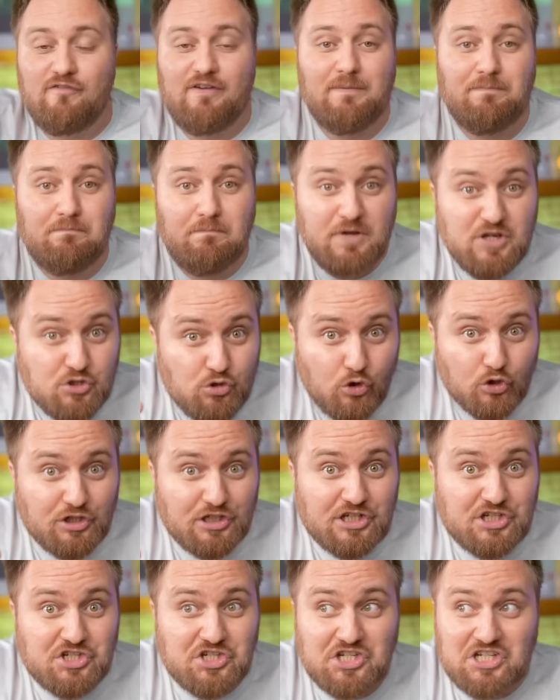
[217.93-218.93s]
ve birçok
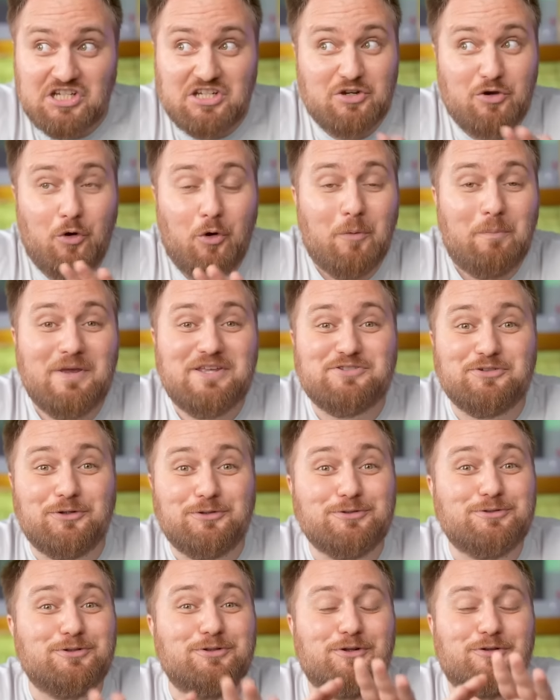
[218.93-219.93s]
kişi obez
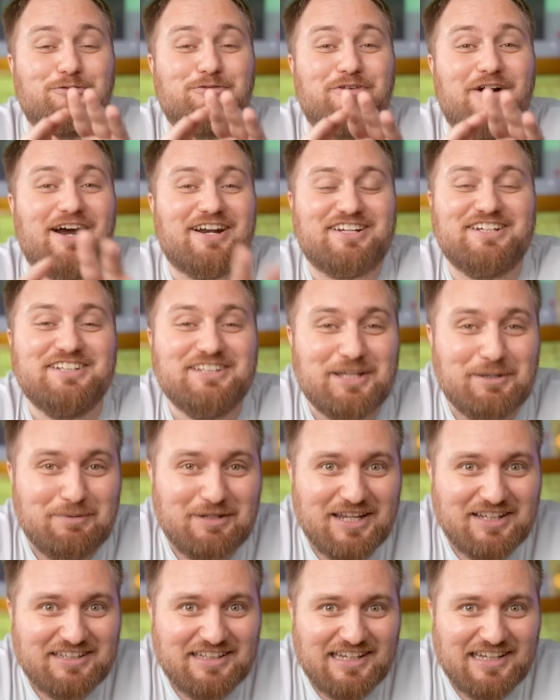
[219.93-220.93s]
olduğunun farkında bile